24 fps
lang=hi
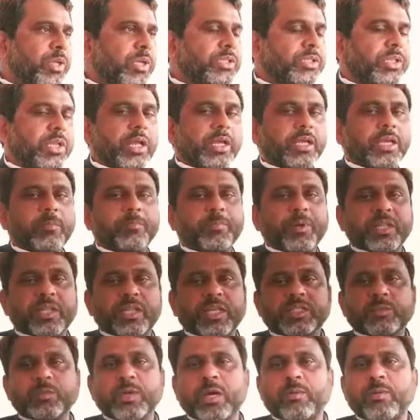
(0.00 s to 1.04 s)
इसलिए कि
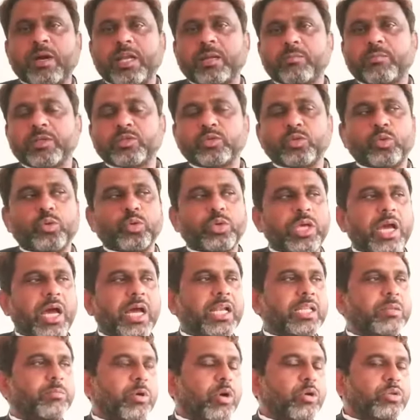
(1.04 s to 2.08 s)
प्रदेश में हमारे मजदूरों की
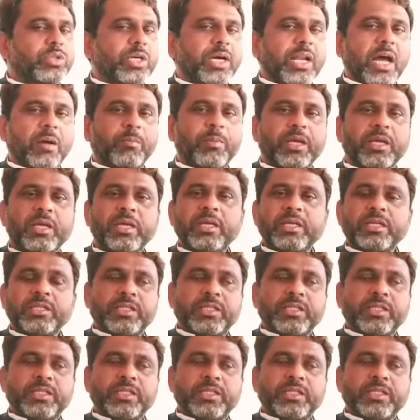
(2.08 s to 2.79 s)
हालत बहुत खराब है